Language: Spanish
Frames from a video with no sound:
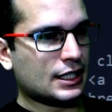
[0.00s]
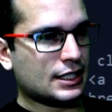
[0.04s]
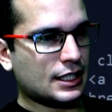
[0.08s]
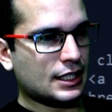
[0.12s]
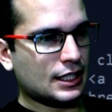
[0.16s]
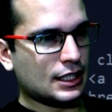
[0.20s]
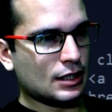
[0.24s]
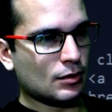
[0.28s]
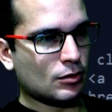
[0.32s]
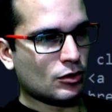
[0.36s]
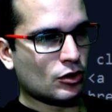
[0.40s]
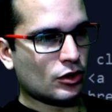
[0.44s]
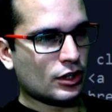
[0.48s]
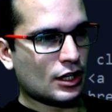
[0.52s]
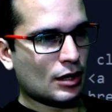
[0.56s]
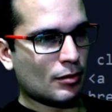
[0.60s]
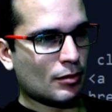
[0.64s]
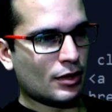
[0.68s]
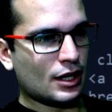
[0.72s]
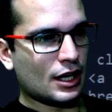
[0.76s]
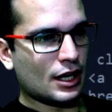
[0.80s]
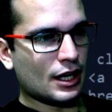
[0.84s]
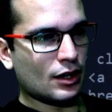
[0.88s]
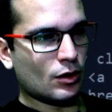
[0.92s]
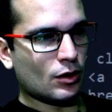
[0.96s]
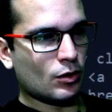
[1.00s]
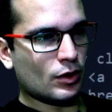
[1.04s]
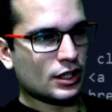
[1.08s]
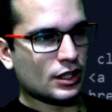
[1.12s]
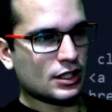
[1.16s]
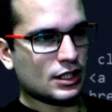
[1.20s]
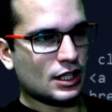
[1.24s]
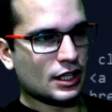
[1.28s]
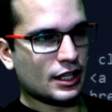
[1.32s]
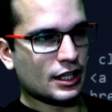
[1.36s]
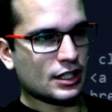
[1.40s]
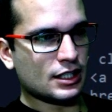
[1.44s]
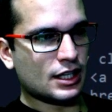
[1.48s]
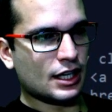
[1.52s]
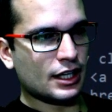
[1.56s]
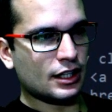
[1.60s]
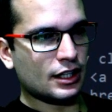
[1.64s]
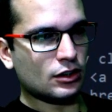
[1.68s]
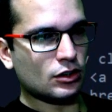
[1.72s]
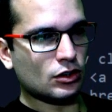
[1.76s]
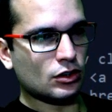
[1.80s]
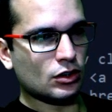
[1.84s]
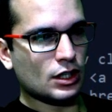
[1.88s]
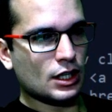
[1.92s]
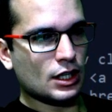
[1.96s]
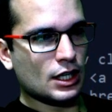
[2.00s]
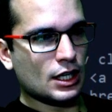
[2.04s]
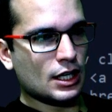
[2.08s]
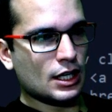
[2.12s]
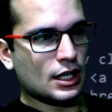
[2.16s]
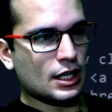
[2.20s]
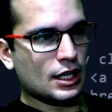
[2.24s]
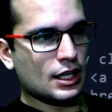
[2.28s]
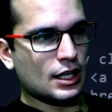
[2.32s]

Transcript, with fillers: Así que bueno, ya miraré cuál es el gris clarito.